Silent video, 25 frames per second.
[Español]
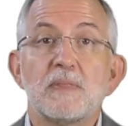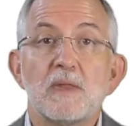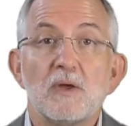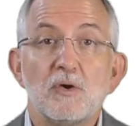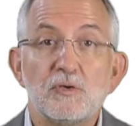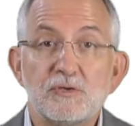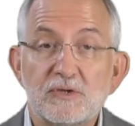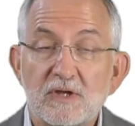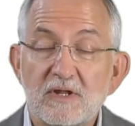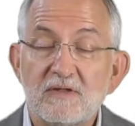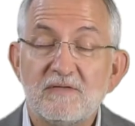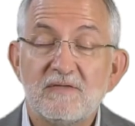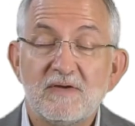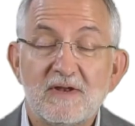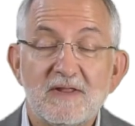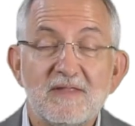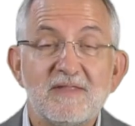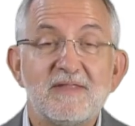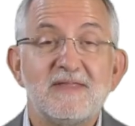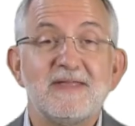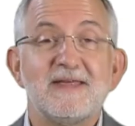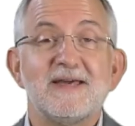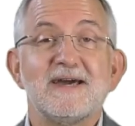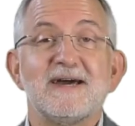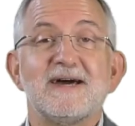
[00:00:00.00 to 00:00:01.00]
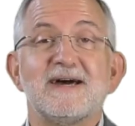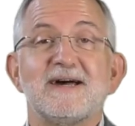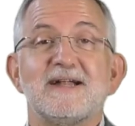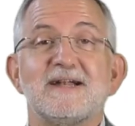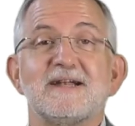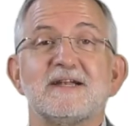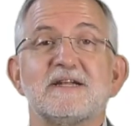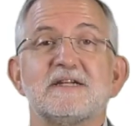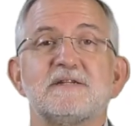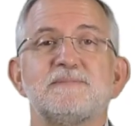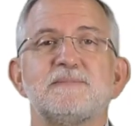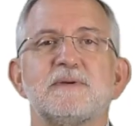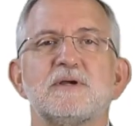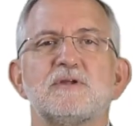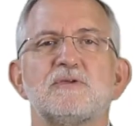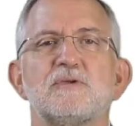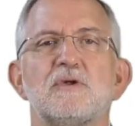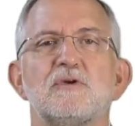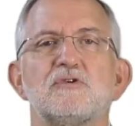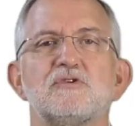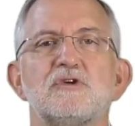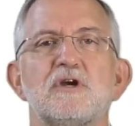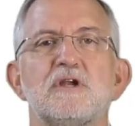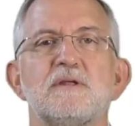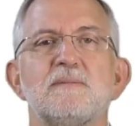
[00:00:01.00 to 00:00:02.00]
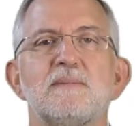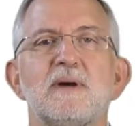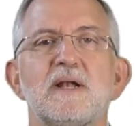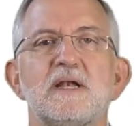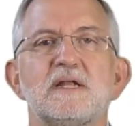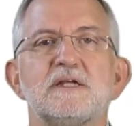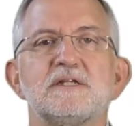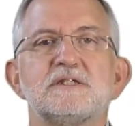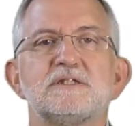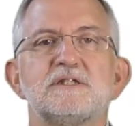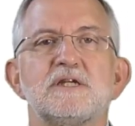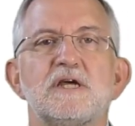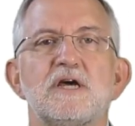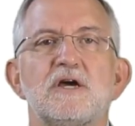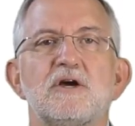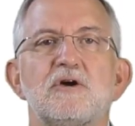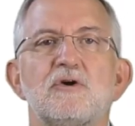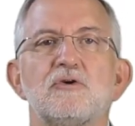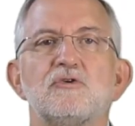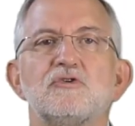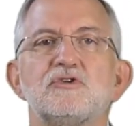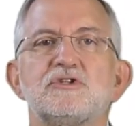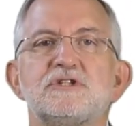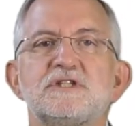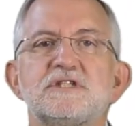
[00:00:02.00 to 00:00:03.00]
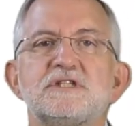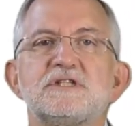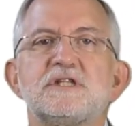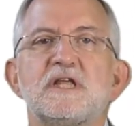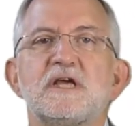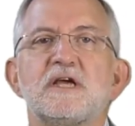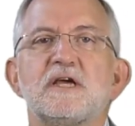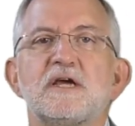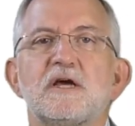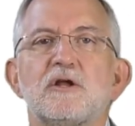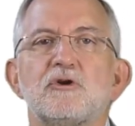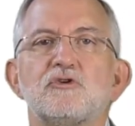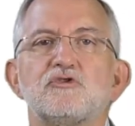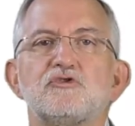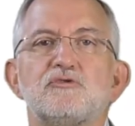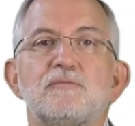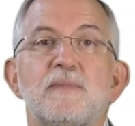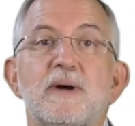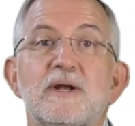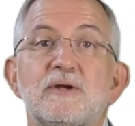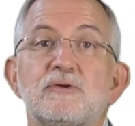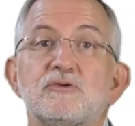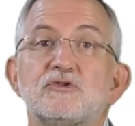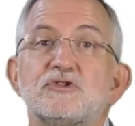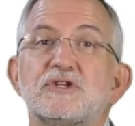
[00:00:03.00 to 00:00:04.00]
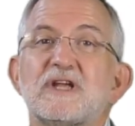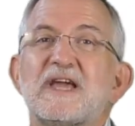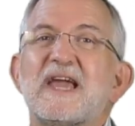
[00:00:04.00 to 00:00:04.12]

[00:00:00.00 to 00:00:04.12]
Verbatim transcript: Otra diferencia respecto a los animales consiste en que los humanos